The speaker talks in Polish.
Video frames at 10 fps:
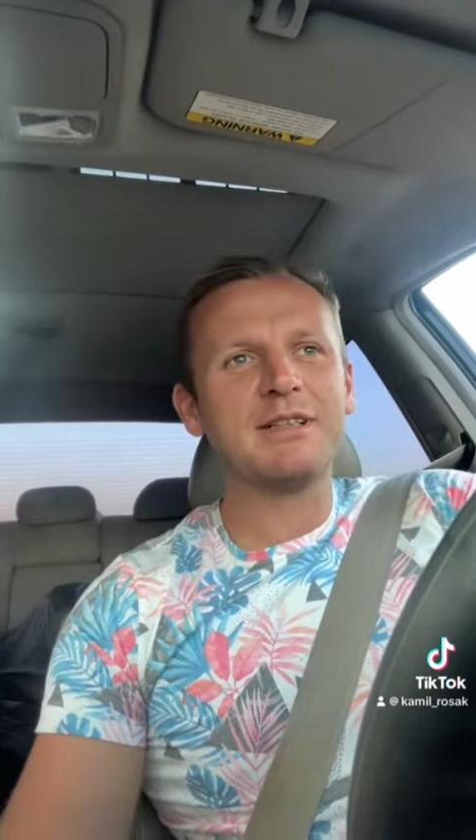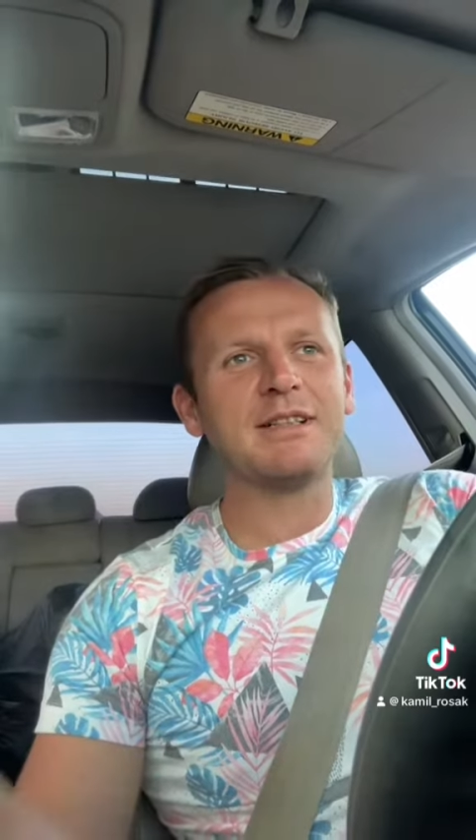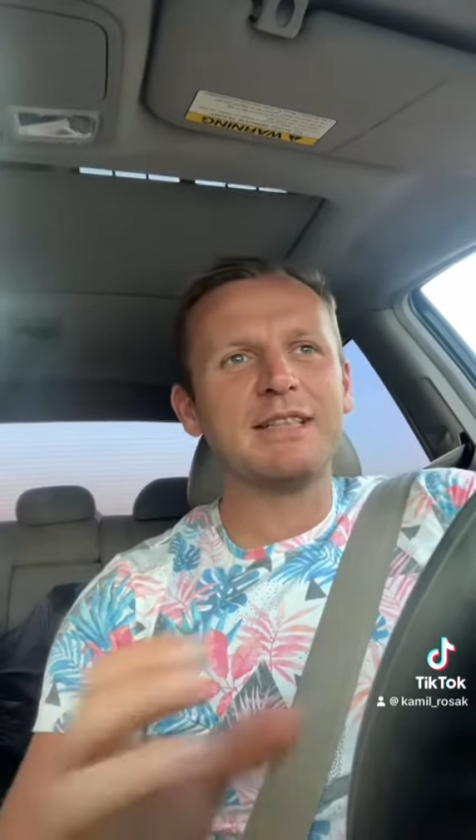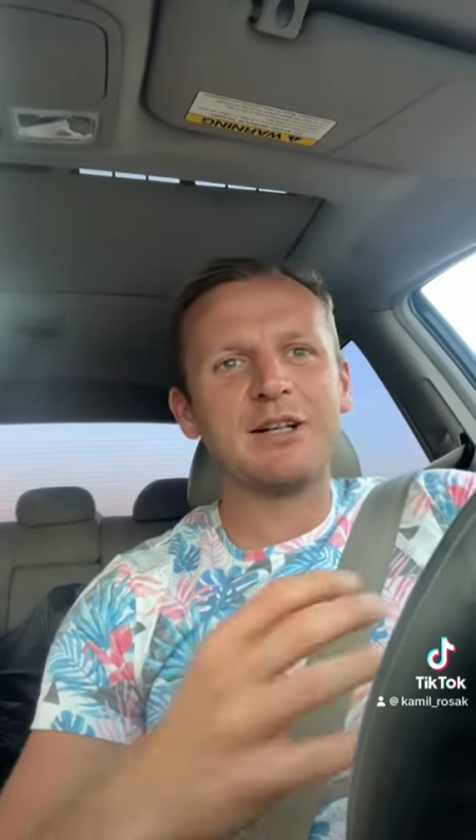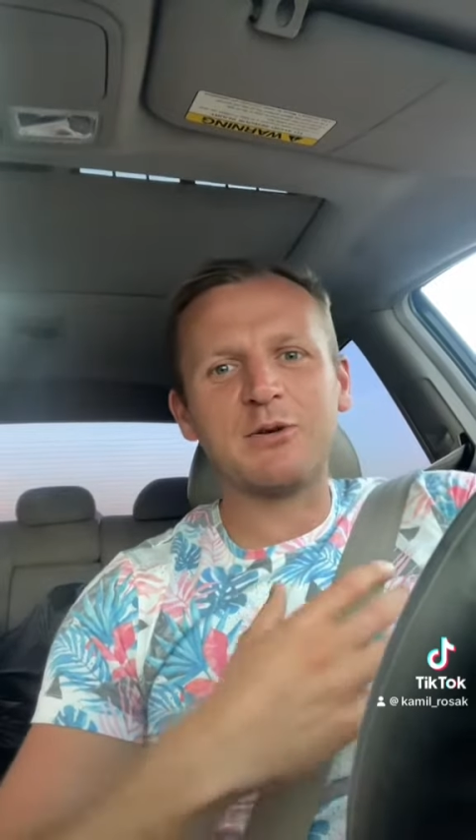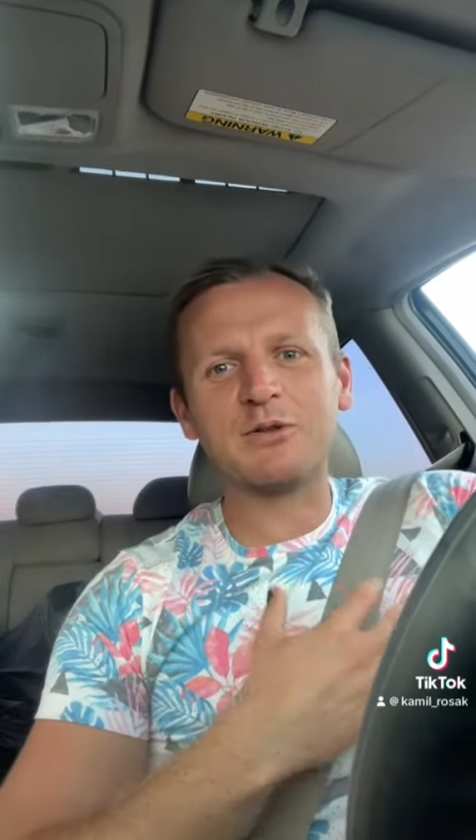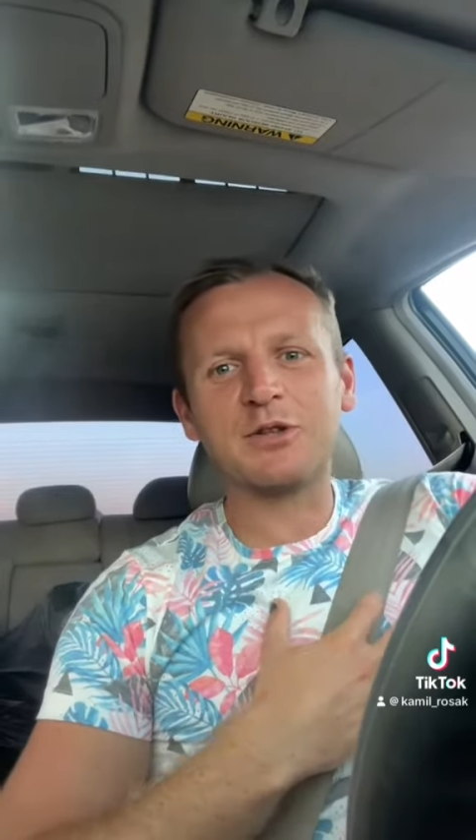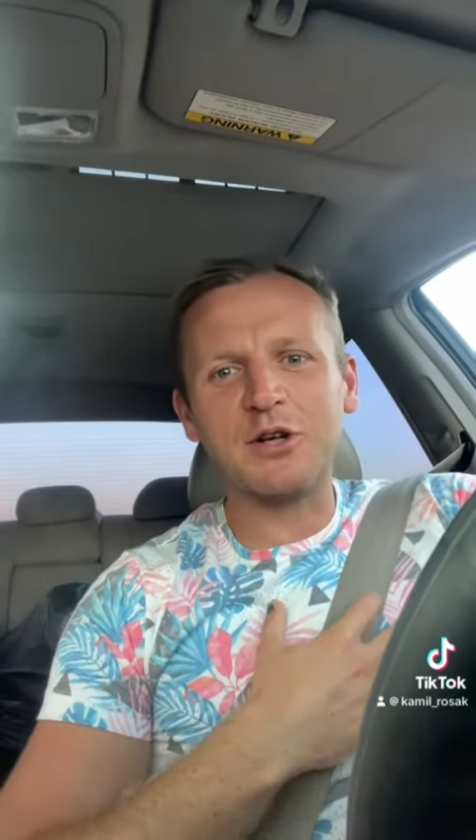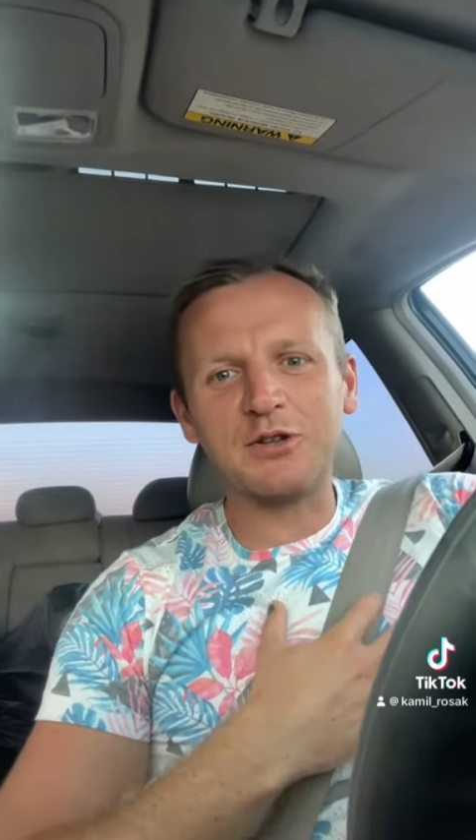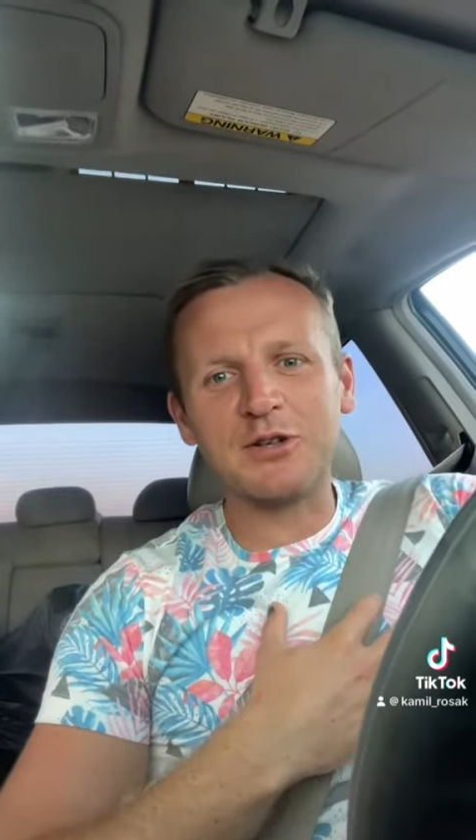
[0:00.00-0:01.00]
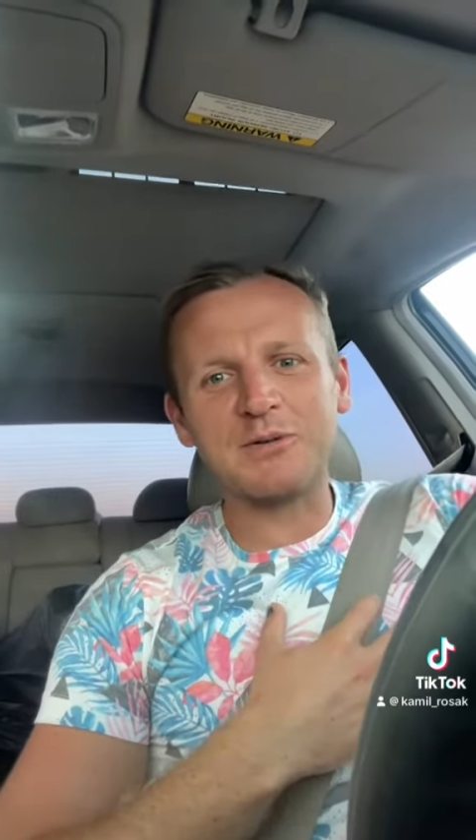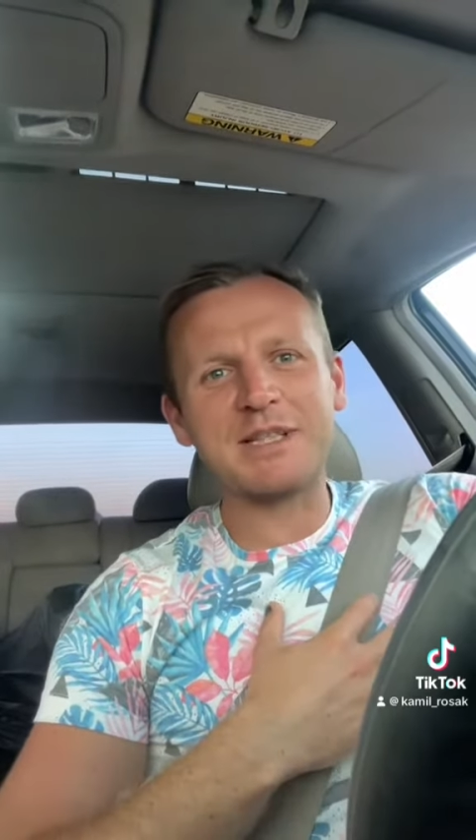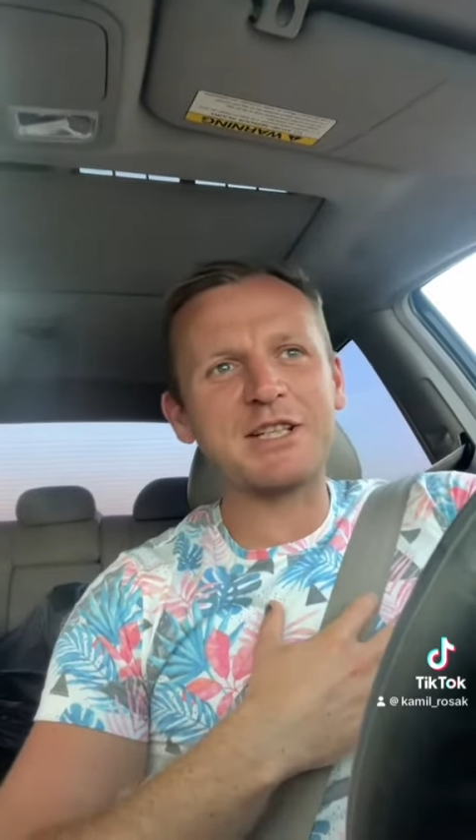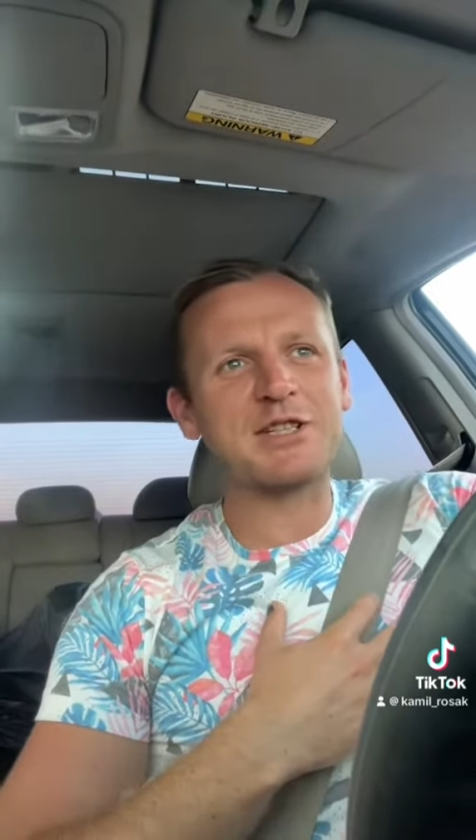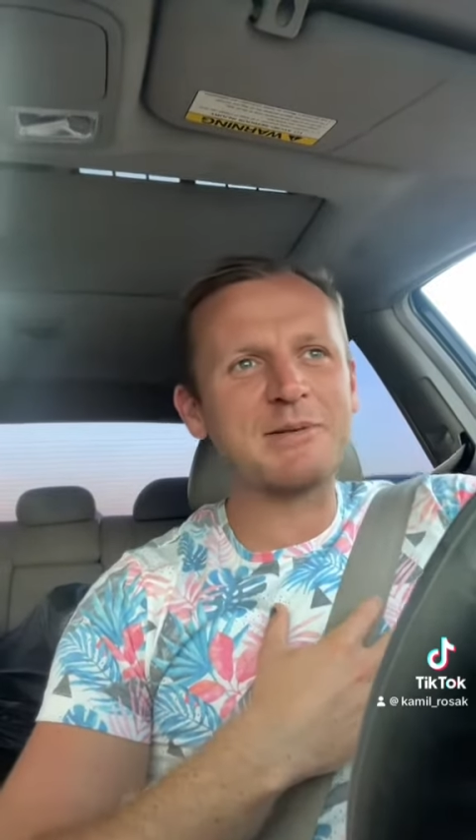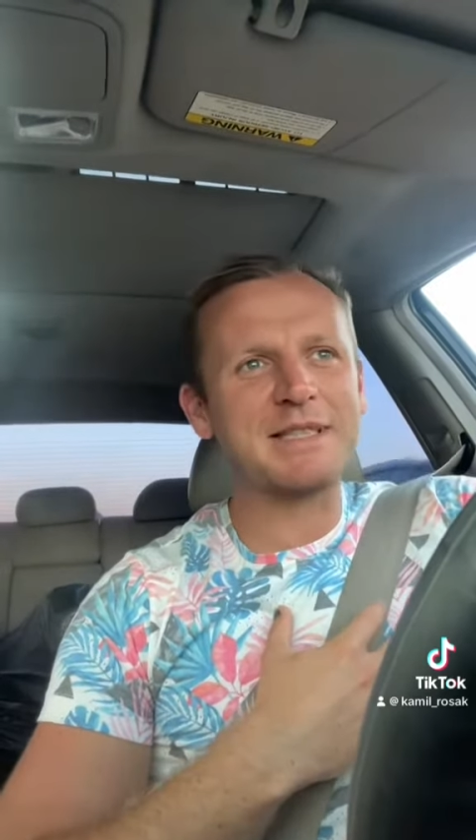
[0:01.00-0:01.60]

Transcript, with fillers: taką zgodną z naszym